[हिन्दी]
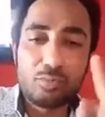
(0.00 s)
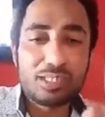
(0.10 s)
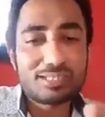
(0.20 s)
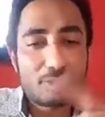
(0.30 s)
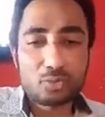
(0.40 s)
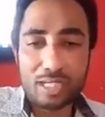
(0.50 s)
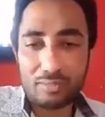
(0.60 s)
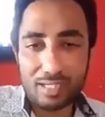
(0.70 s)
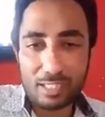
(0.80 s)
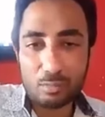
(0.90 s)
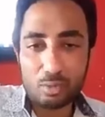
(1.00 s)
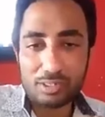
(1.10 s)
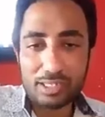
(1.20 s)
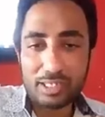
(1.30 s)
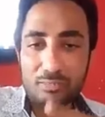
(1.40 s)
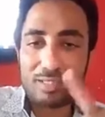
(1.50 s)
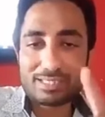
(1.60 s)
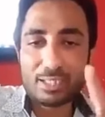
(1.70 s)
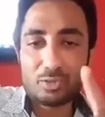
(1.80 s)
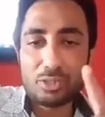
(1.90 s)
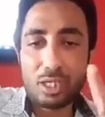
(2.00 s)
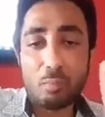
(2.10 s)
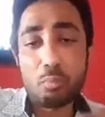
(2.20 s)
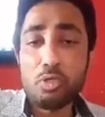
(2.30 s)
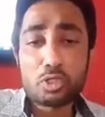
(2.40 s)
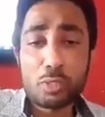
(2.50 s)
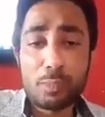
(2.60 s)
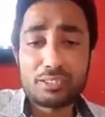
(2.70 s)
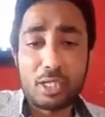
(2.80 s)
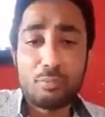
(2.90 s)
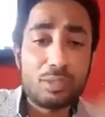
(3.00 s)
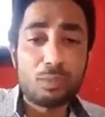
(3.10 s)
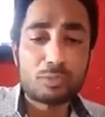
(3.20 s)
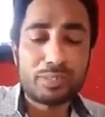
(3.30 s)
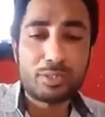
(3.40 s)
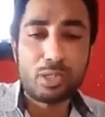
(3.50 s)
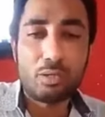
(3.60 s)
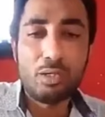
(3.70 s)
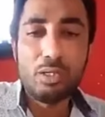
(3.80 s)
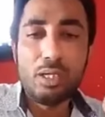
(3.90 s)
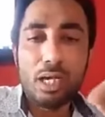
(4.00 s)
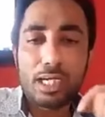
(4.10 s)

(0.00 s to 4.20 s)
जो मेरे ससुराल वाले बोलते हैं वैसे ही उसने कहा पुलिस के पास जाओ बिग बॉस में क्यों आओ